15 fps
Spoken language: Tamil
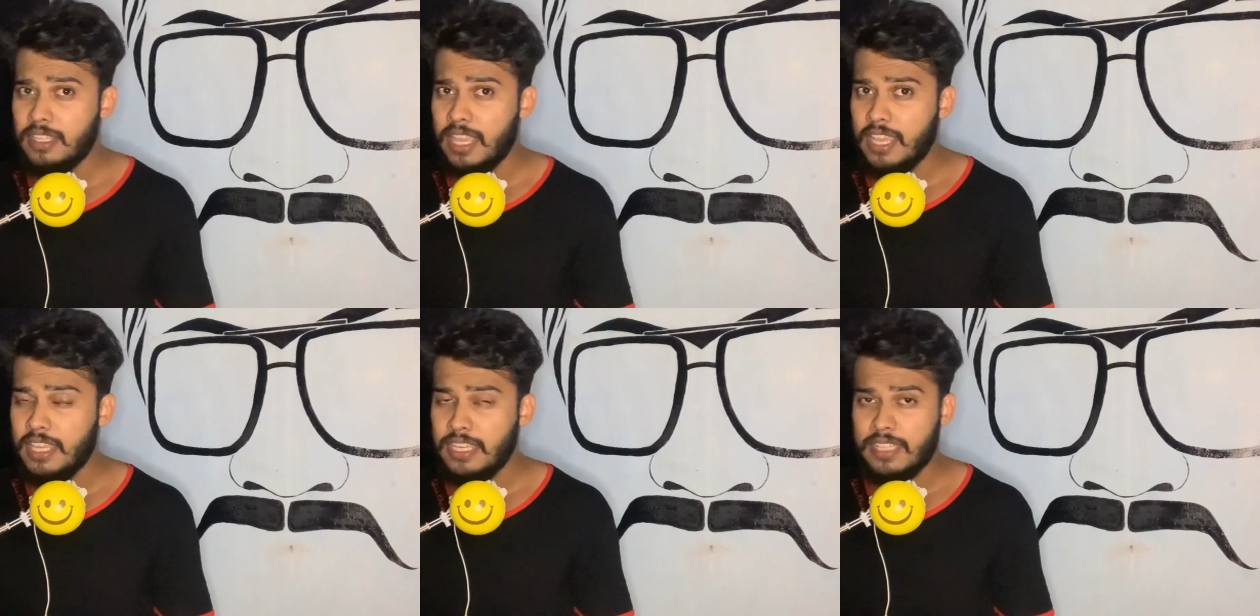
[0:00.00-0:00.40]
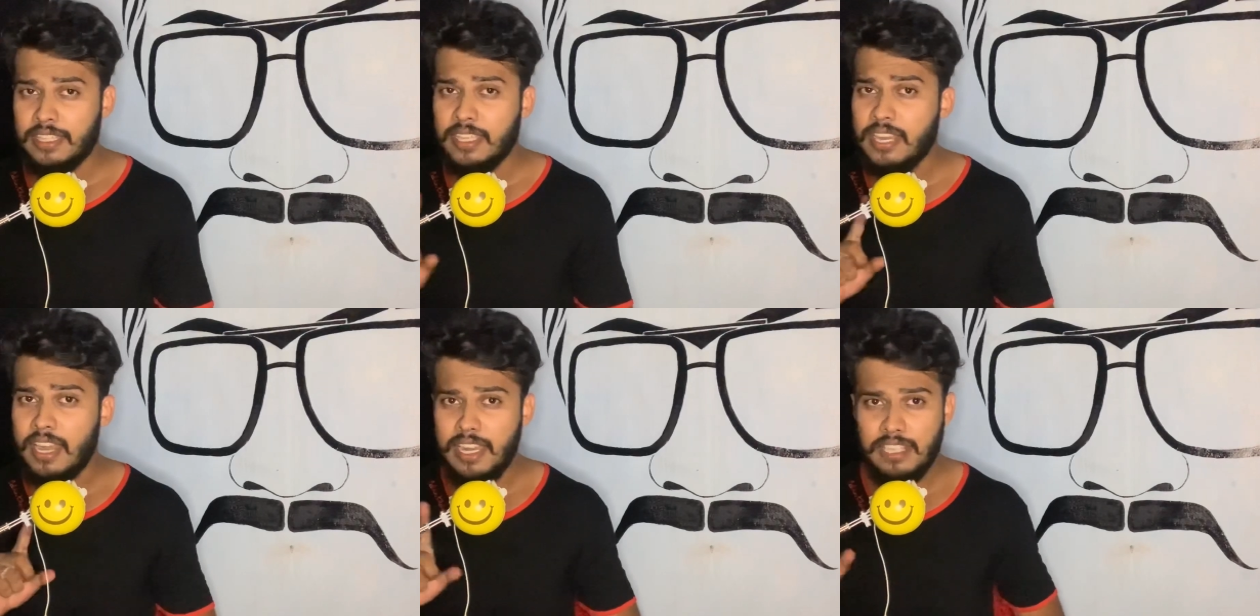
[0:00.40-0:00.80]

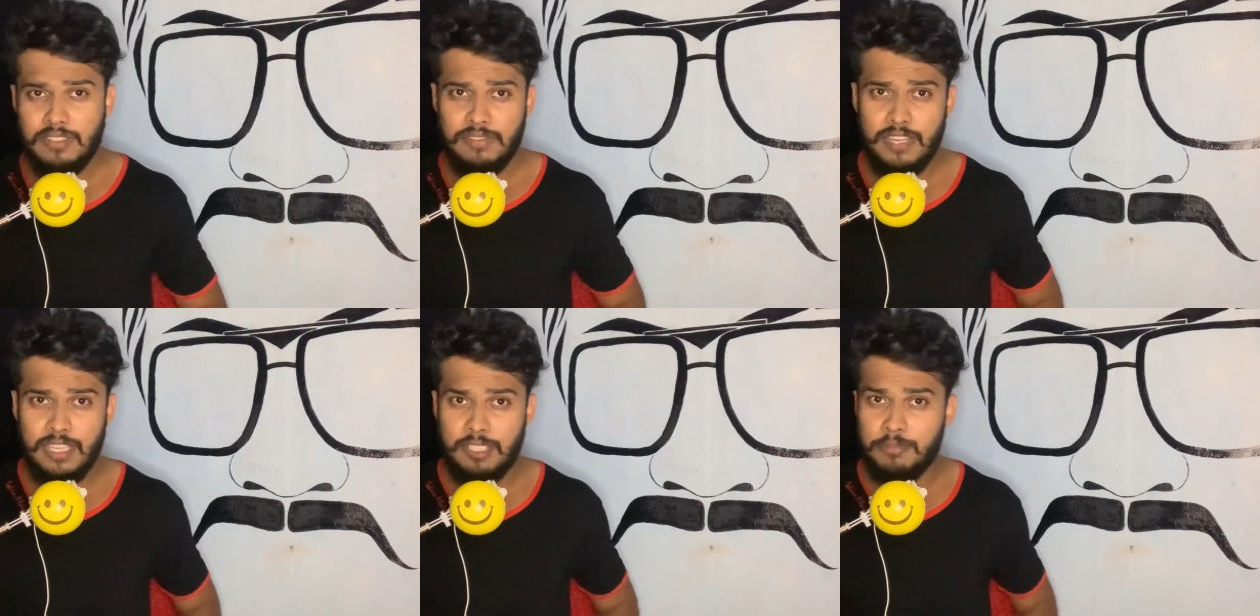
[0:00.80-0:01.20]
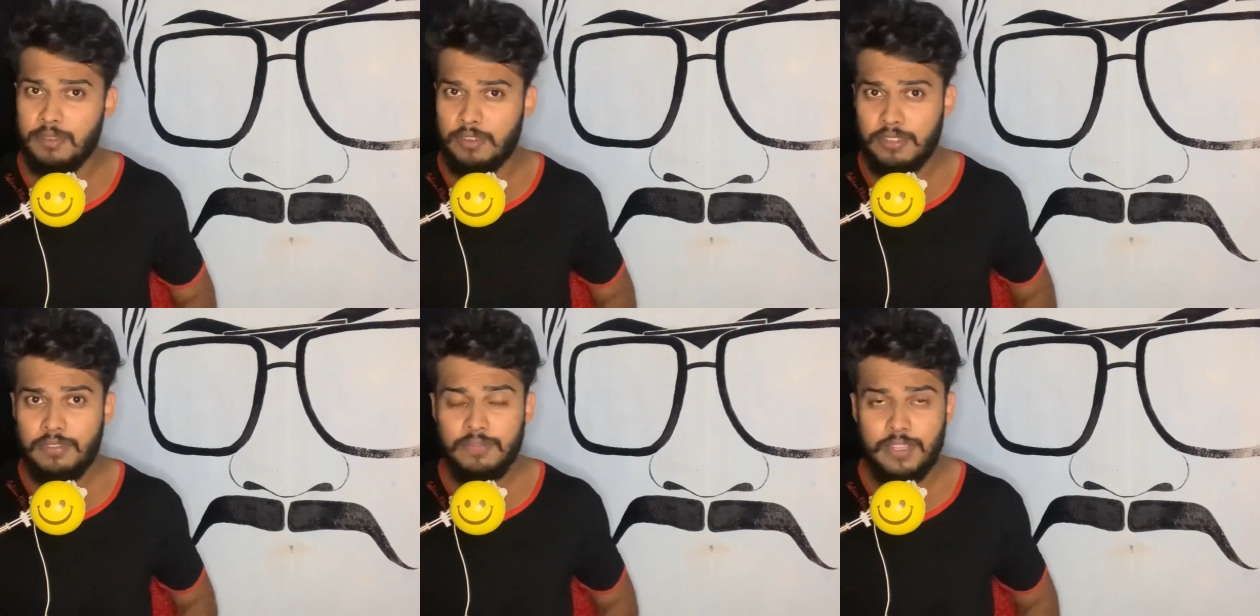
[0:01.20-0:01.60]
தைரியத்தை கடைசி வரைக்கும்
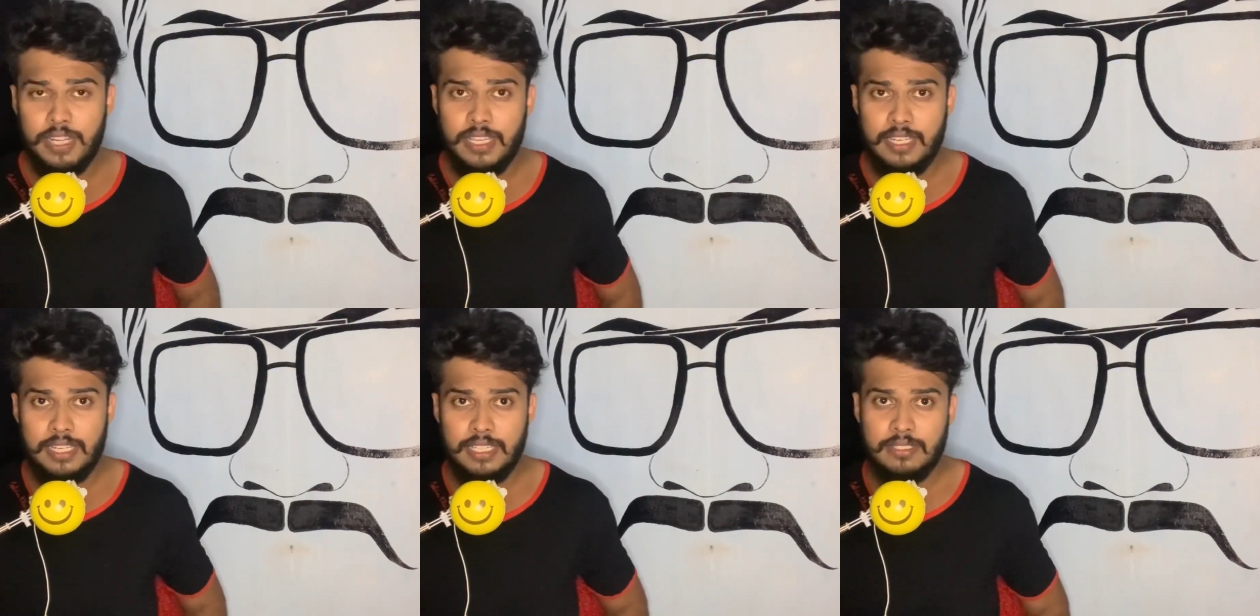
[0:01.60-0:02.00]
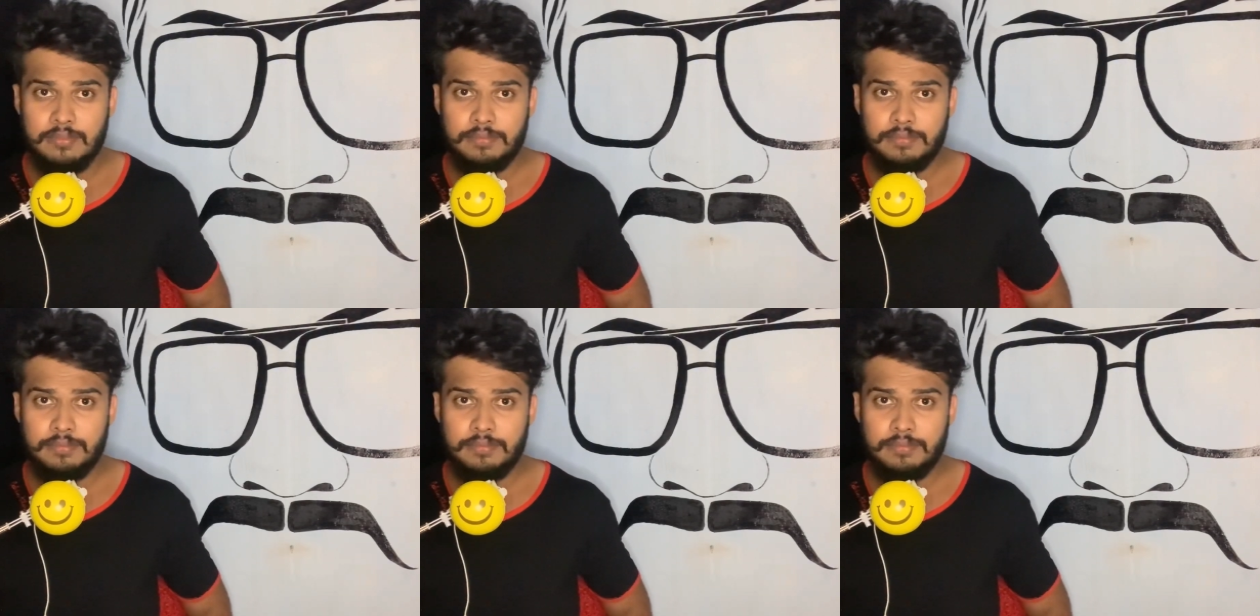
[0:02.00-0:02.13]
அவர் விட இல்லை